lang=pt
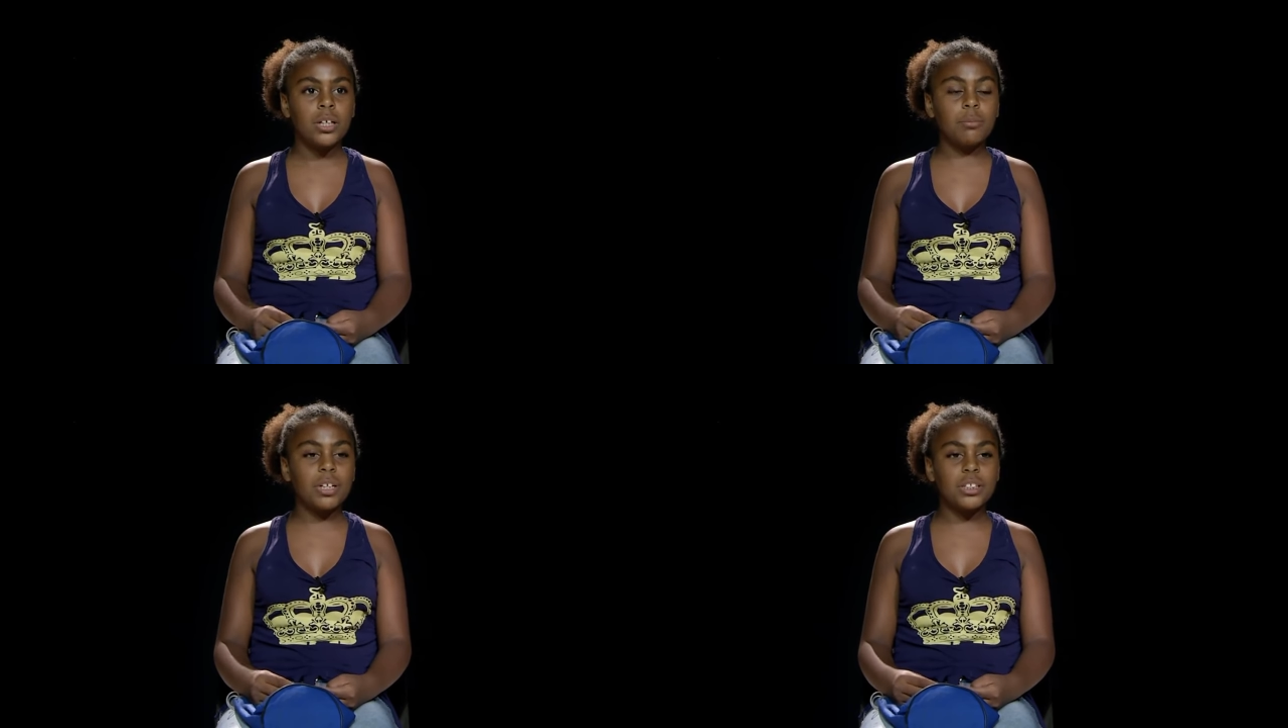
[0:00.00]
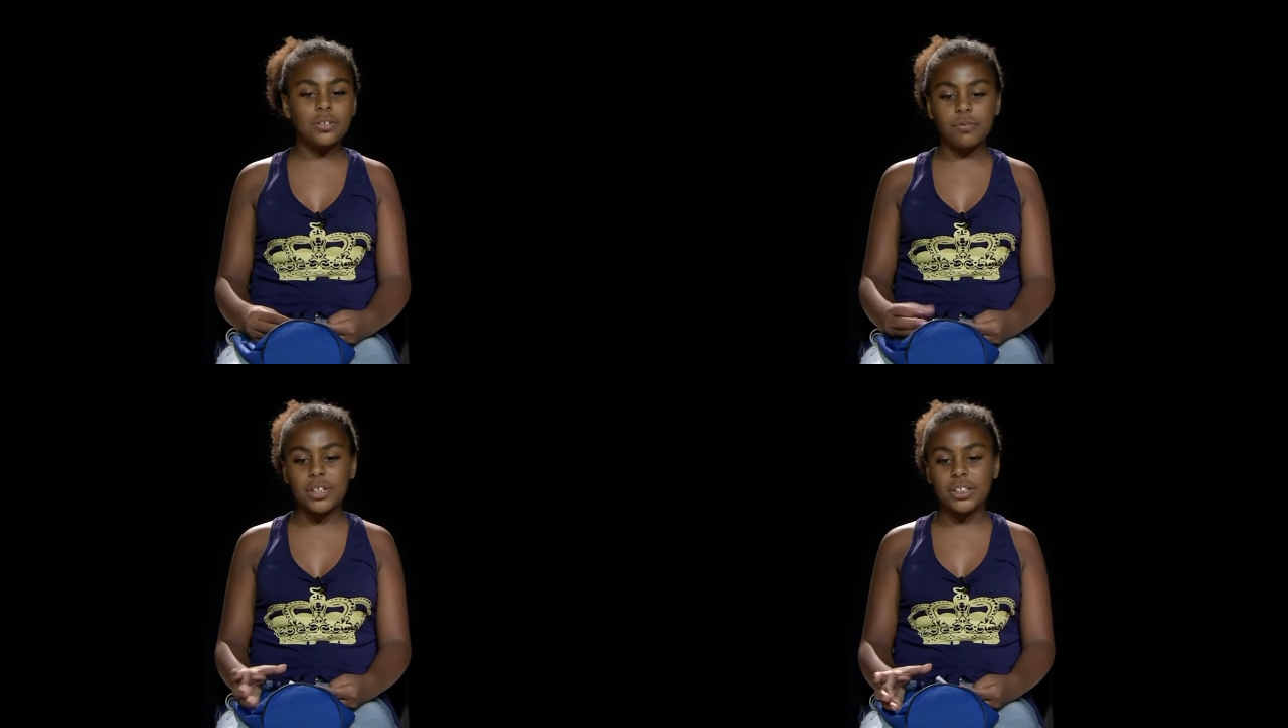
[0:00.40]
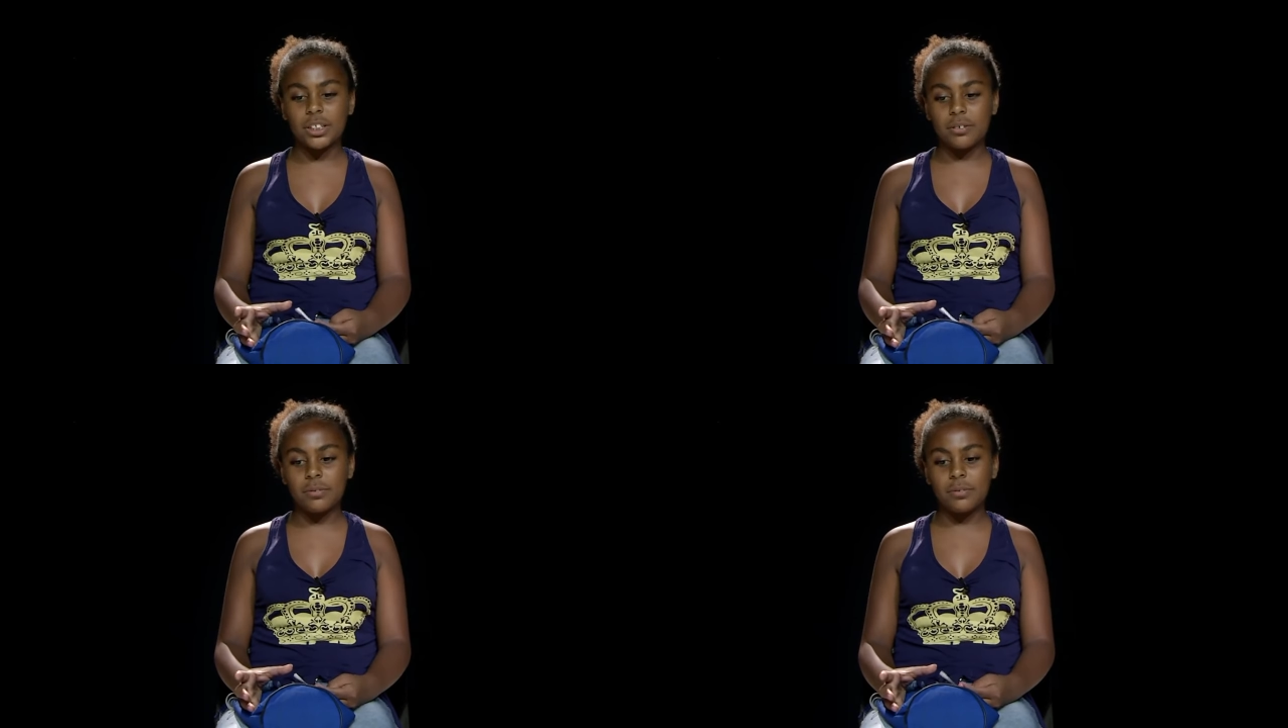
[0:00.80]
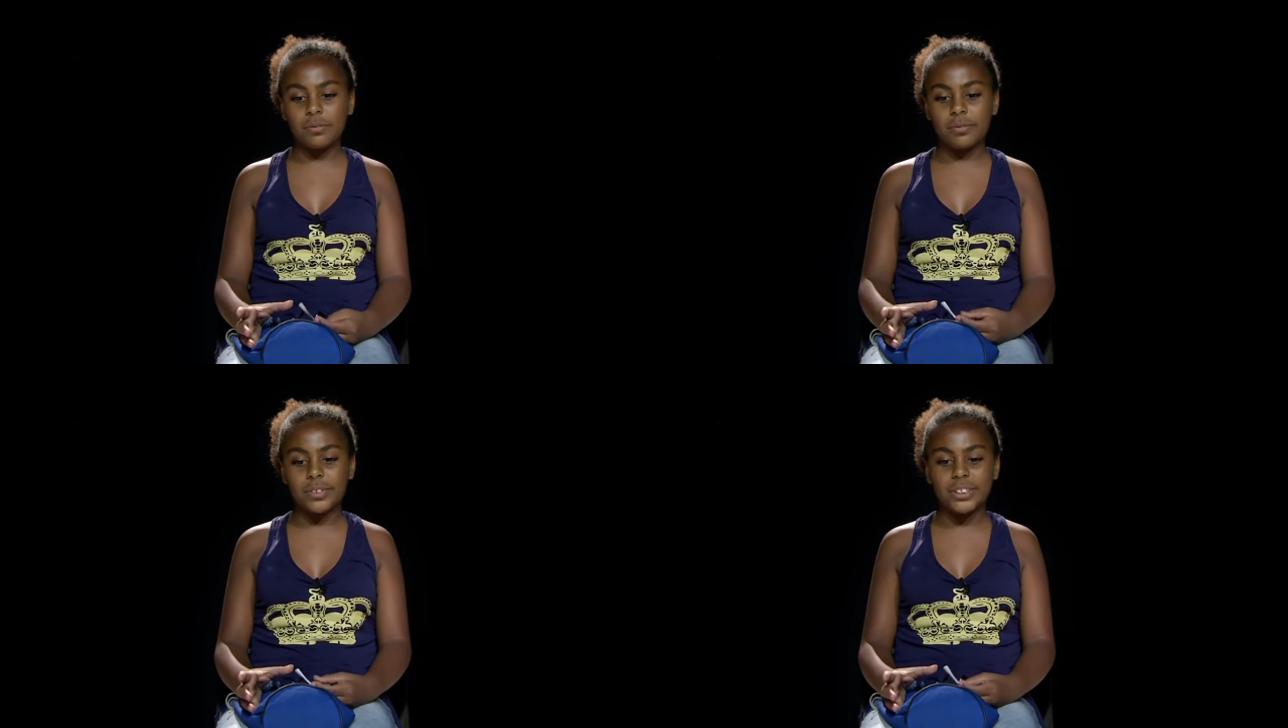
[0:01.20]
Imagina se o feijão
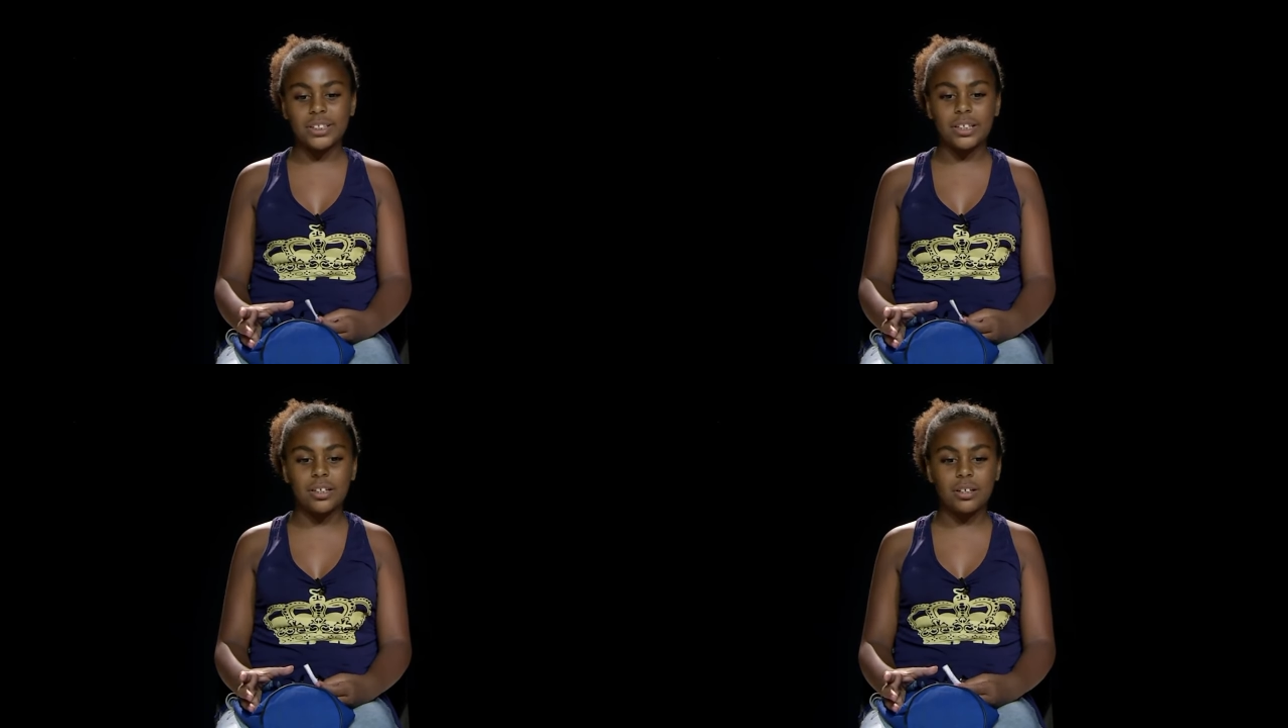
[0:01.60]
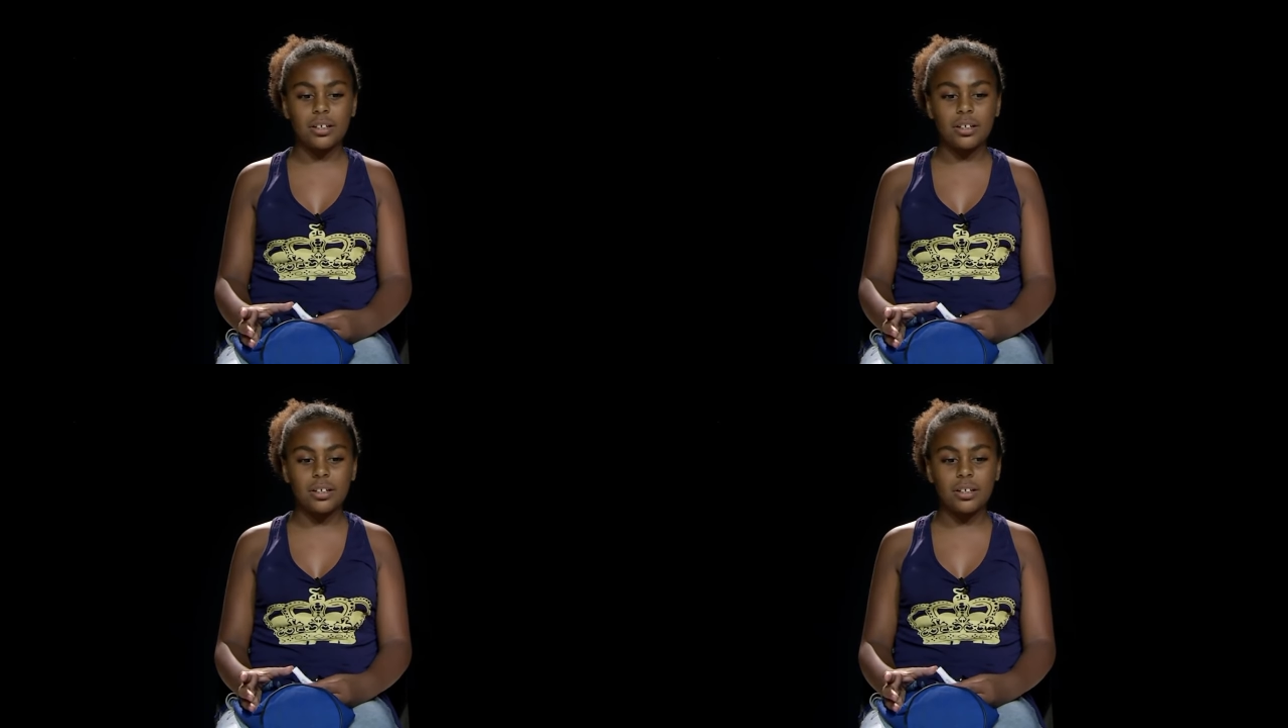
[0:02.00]
fosse